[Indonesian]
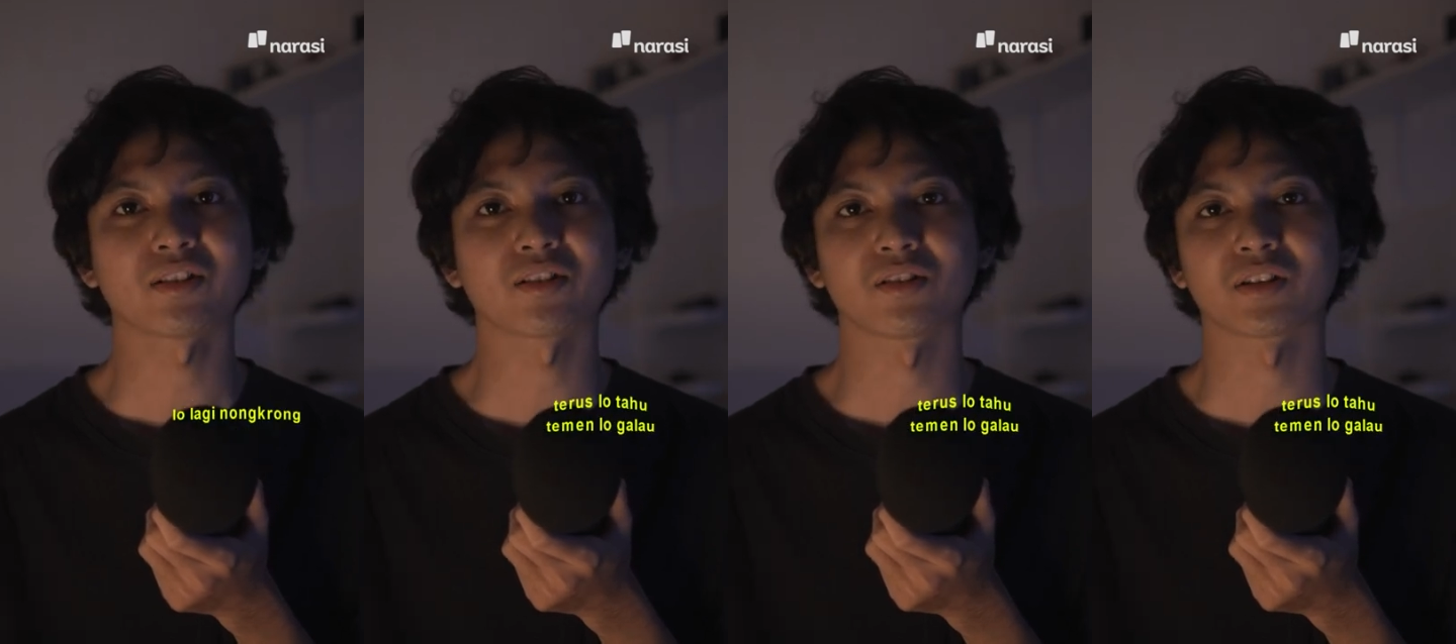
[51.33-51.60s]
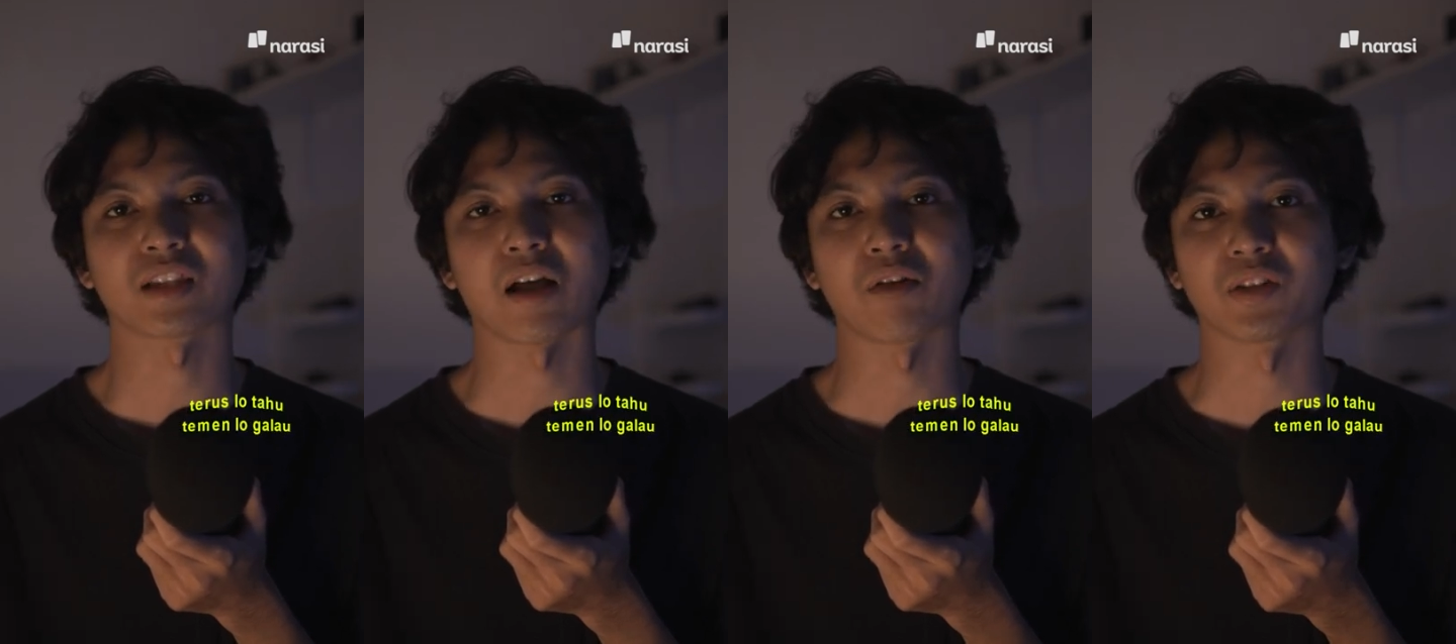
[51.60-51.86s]

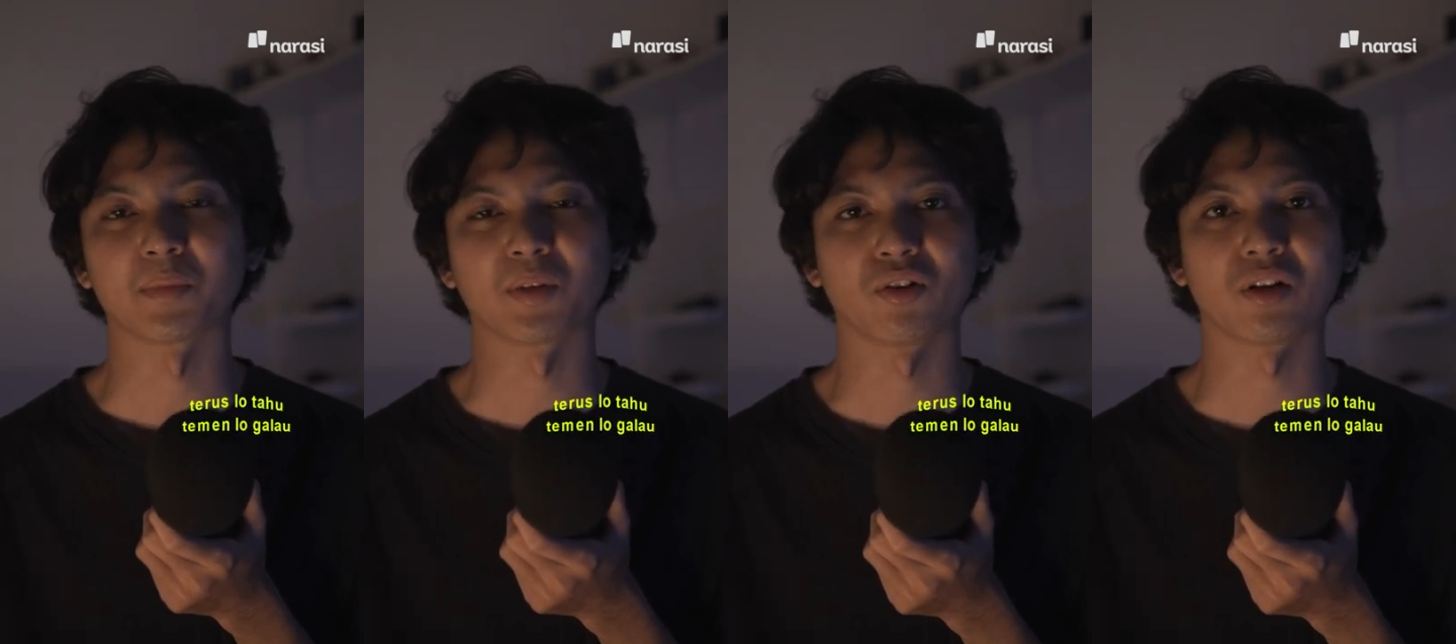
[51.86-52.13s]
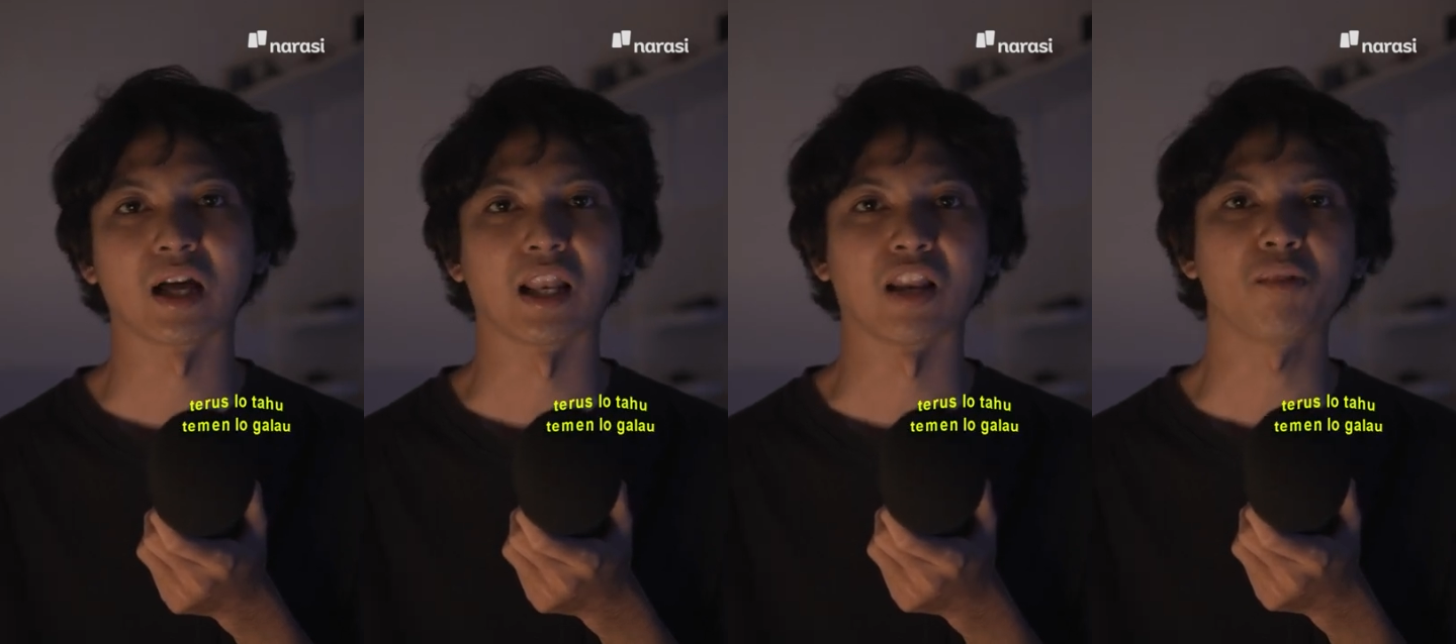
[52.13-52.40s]
terus lo tahu temen
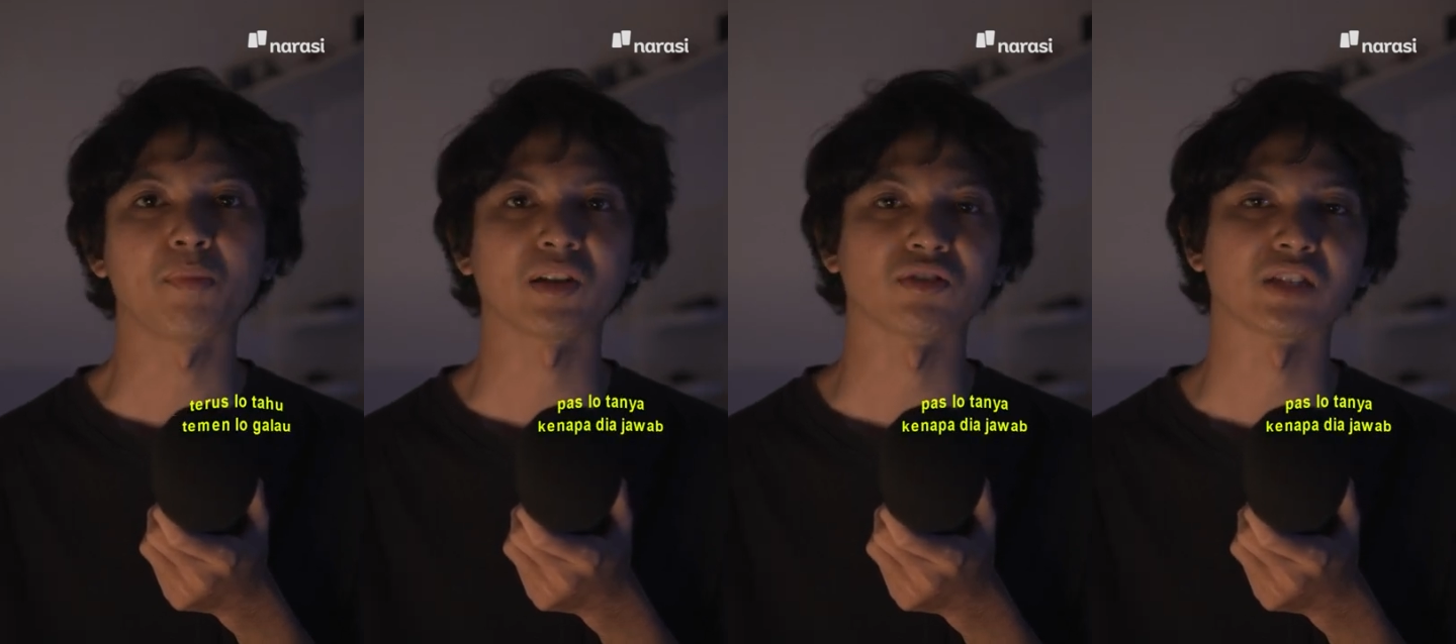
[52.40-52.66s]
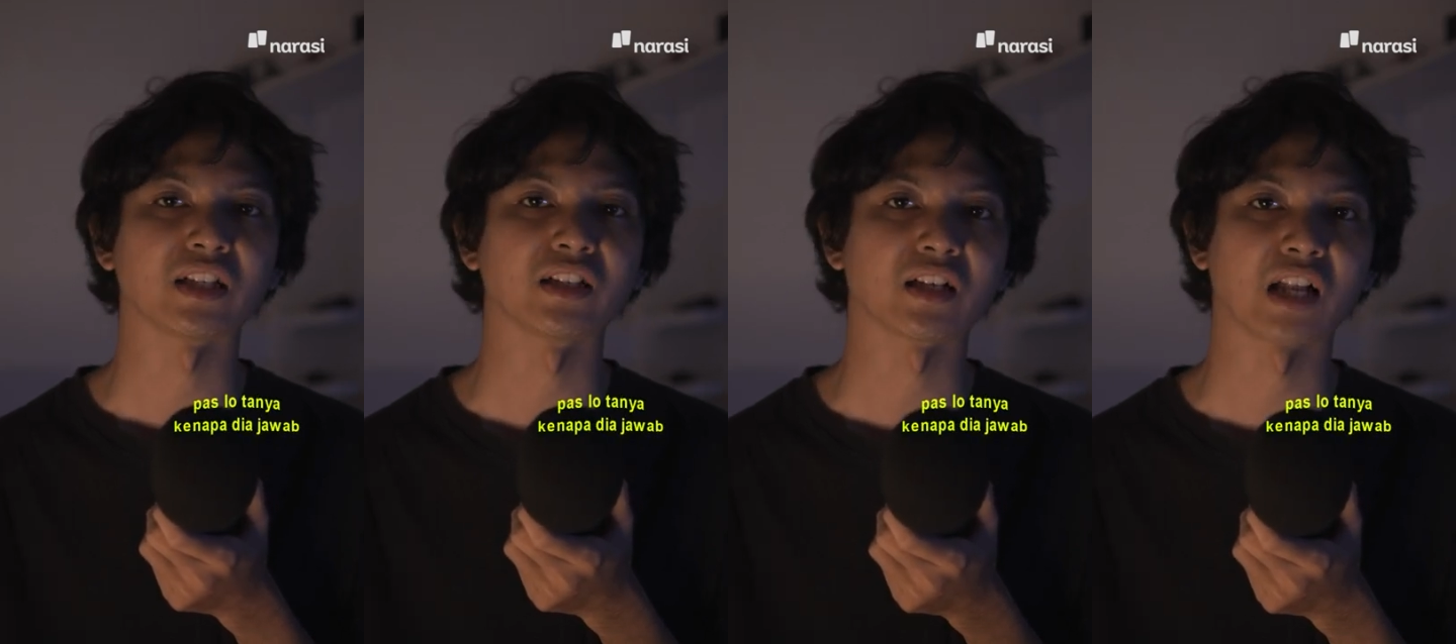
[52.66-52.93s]
lo galau pas
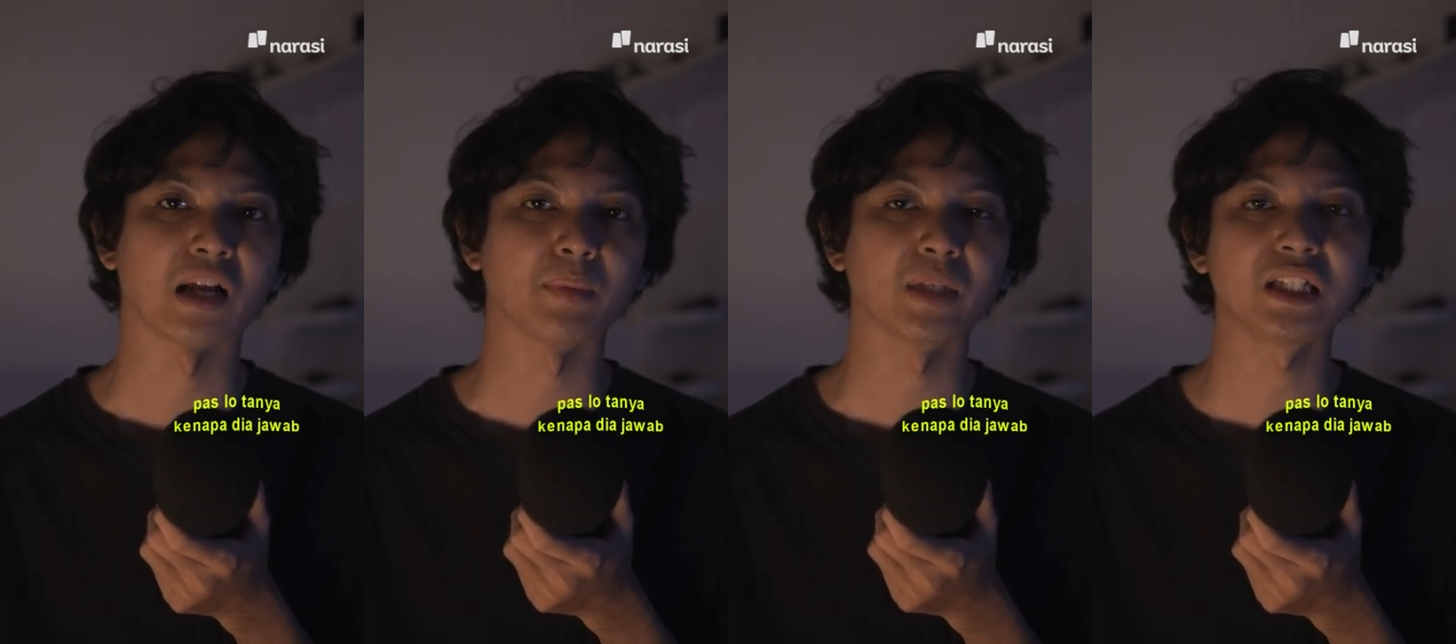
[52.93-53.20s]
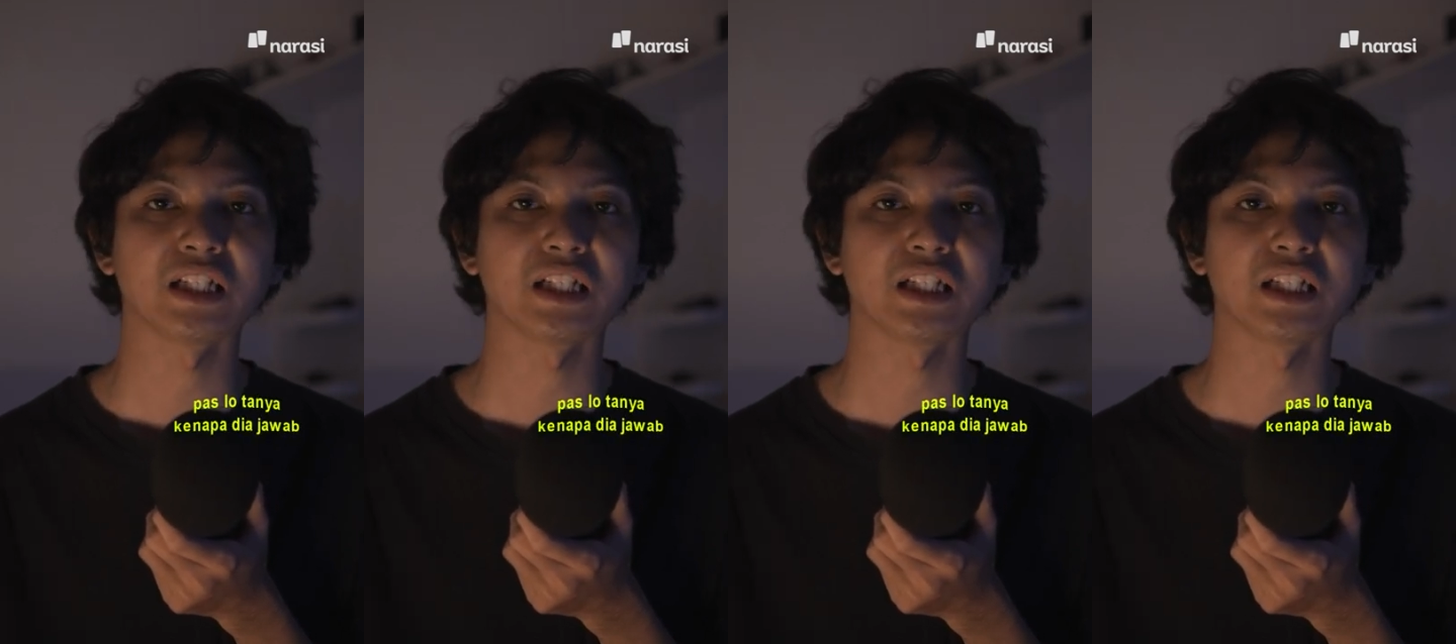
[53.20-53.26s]
lo tanya kenapa